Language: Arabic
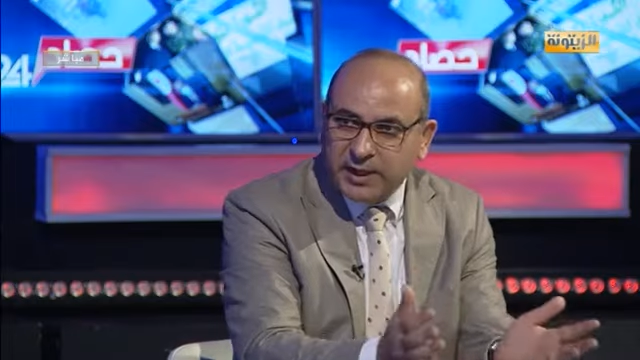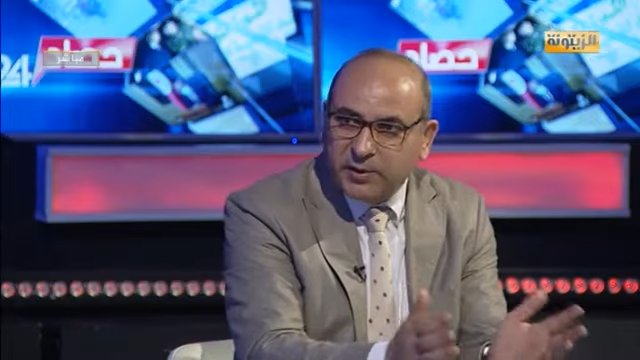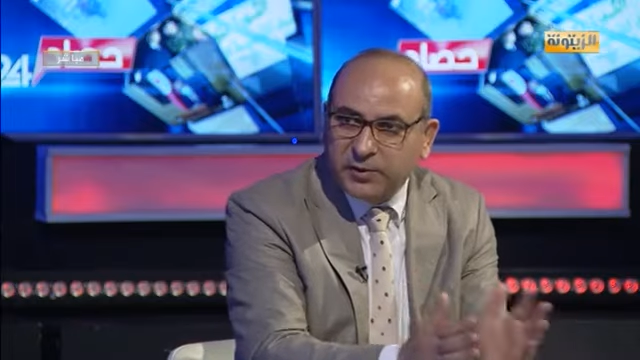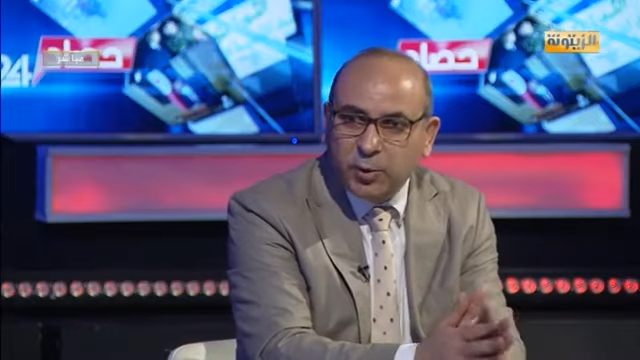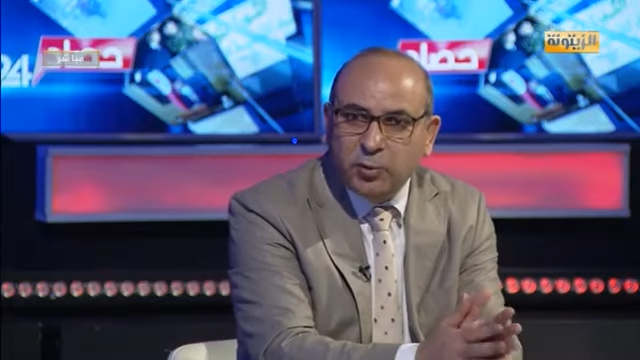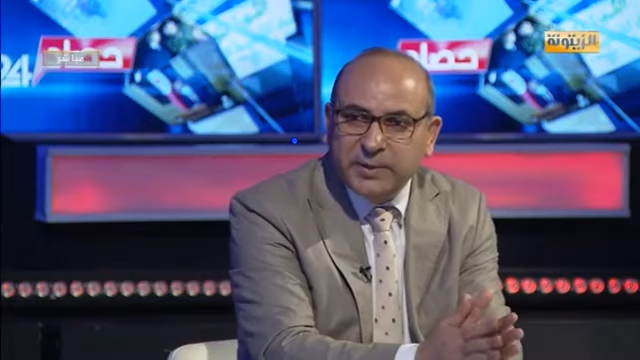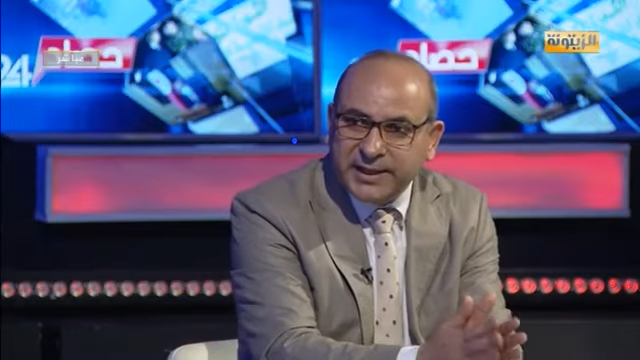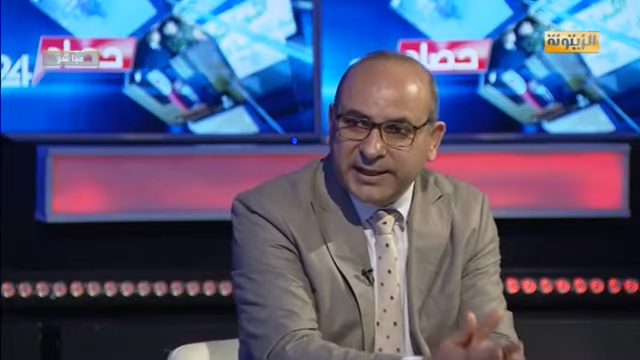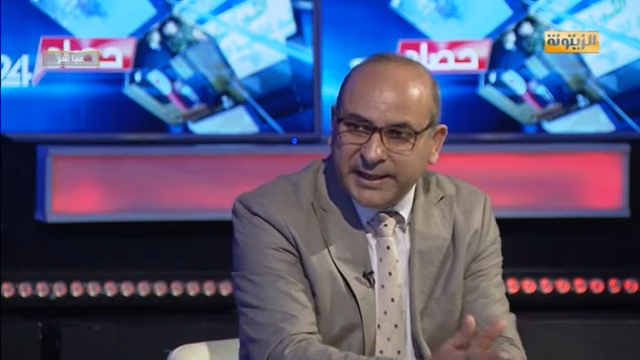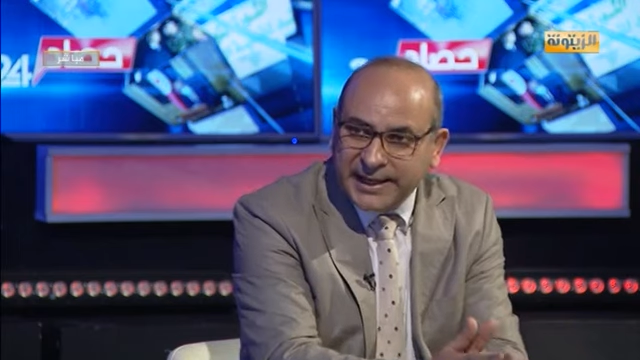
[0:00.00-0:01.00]
مواقفه
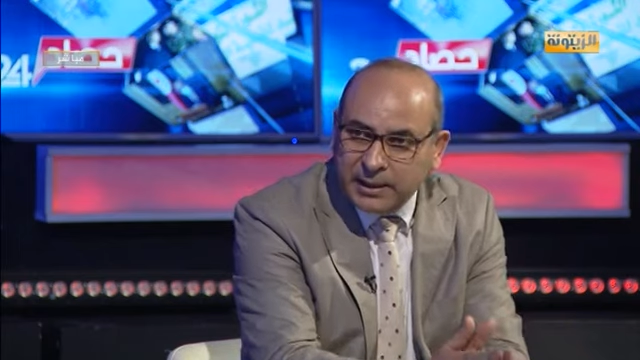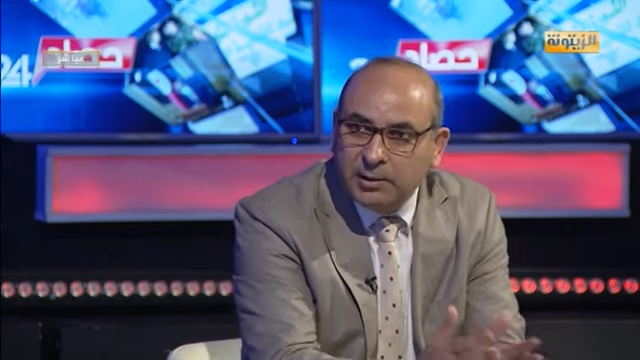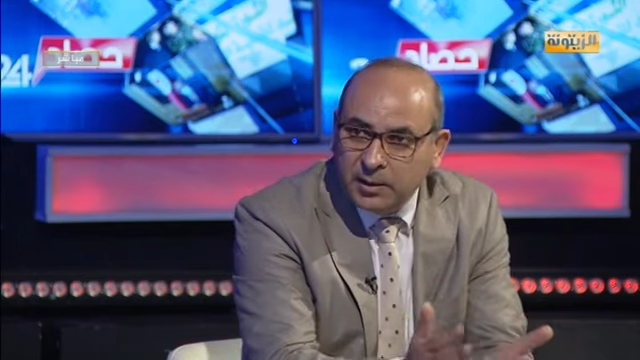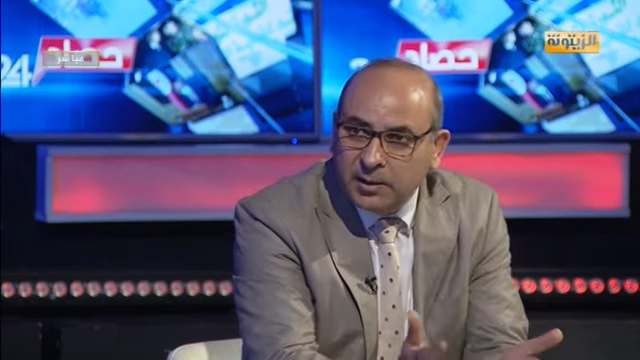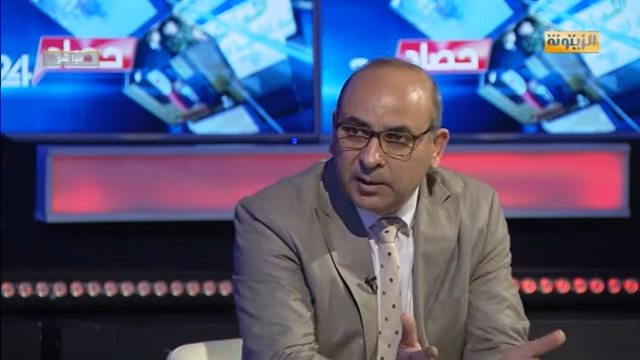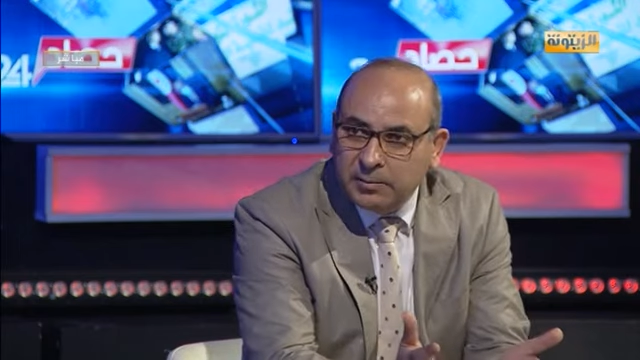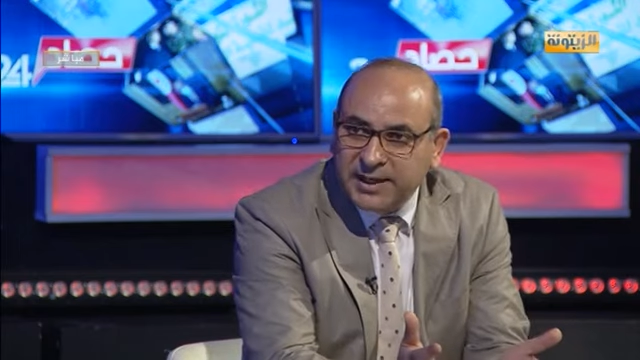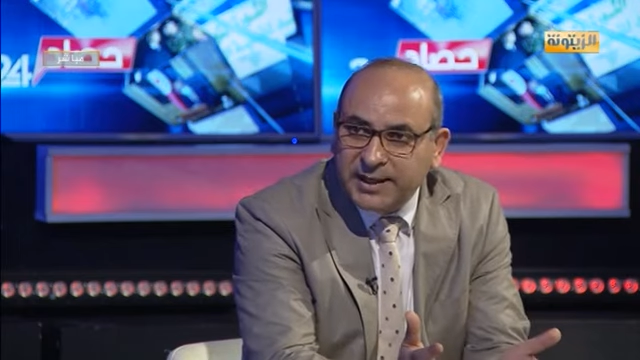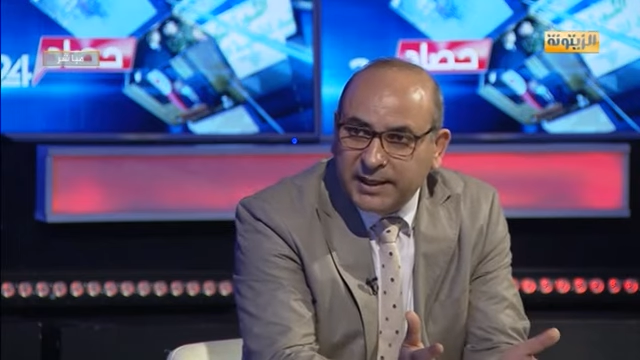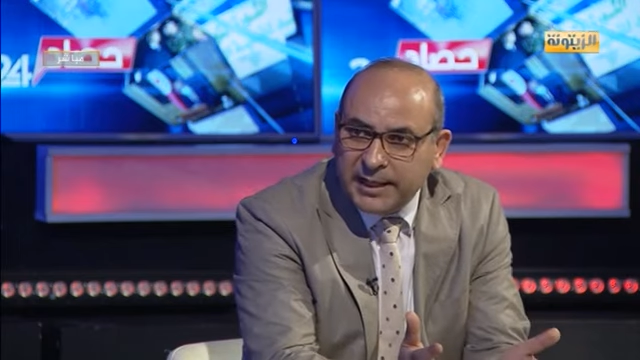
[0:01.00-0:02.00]
من خلال
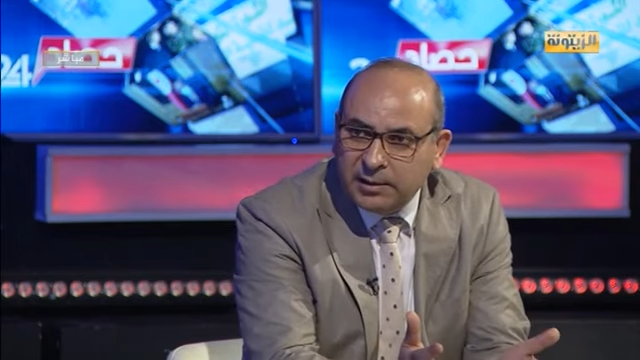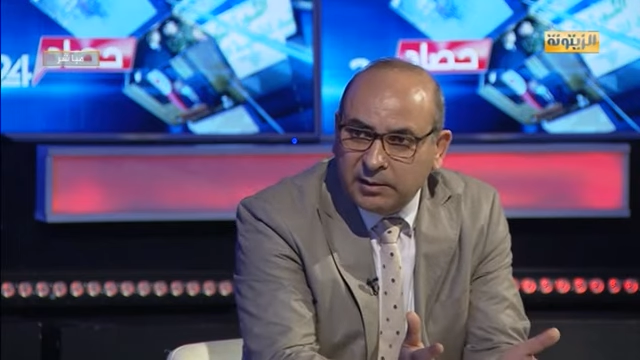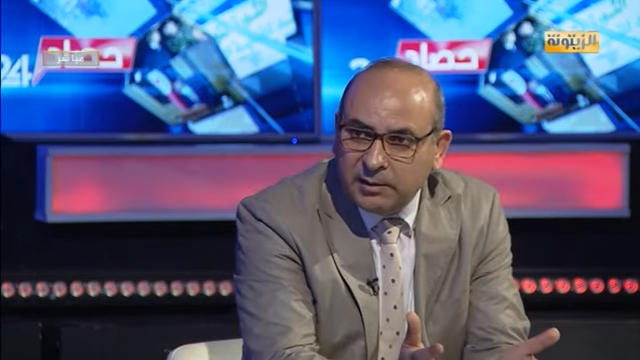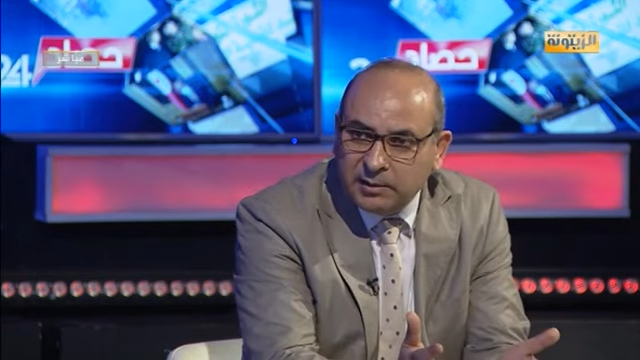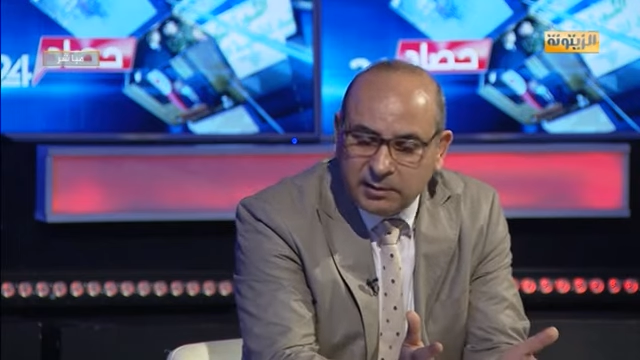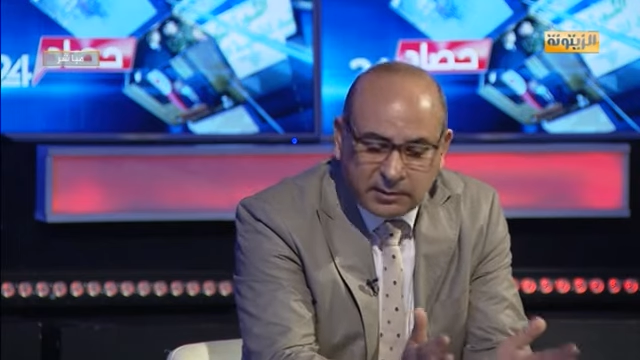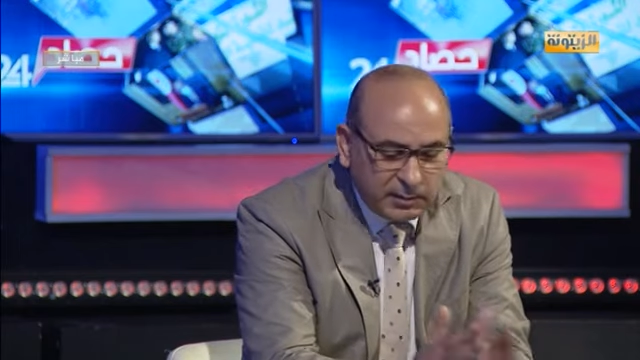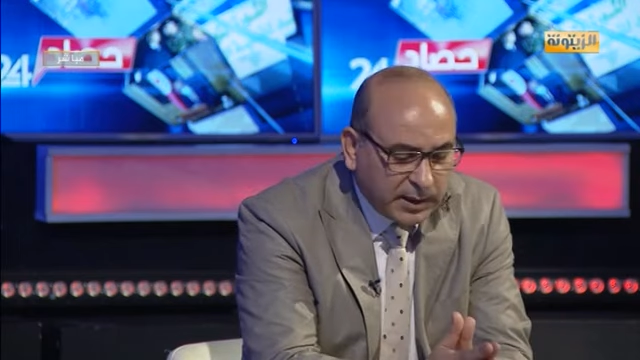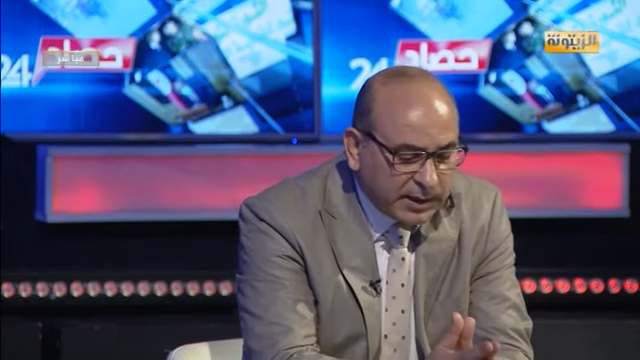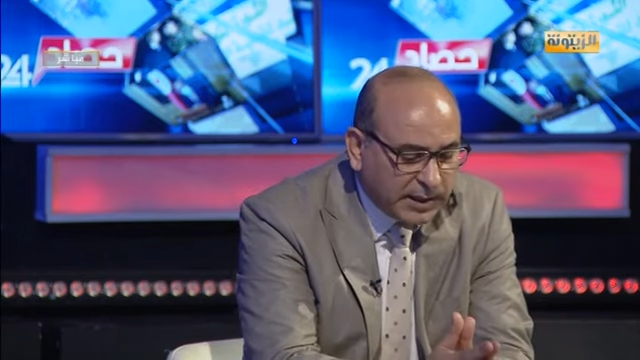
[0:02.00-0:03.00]
من خلال نعم.